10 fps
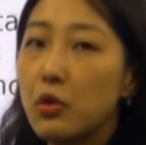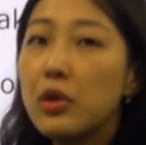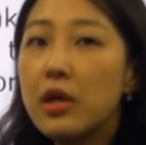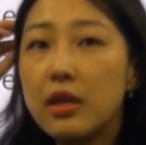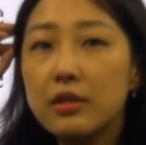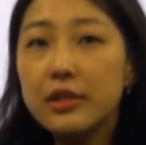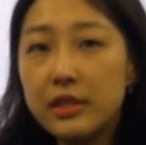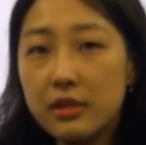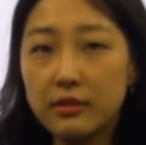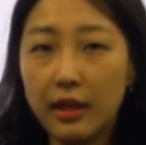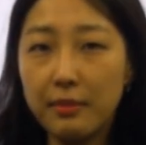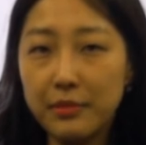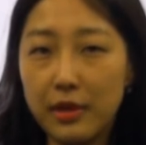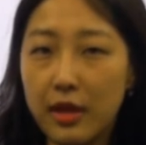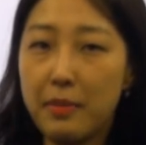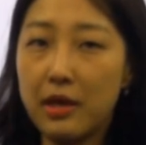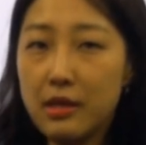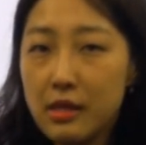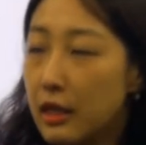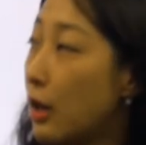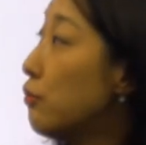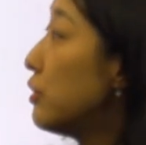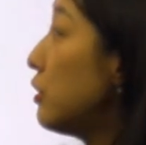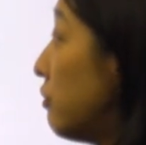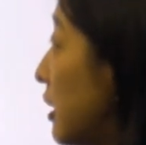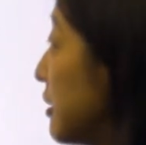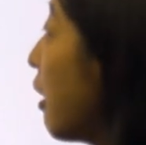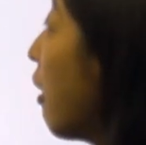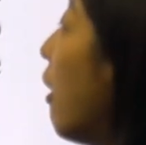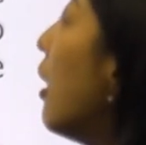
여기에 대한 의식을 사람들에게 막 일깨우기 위해서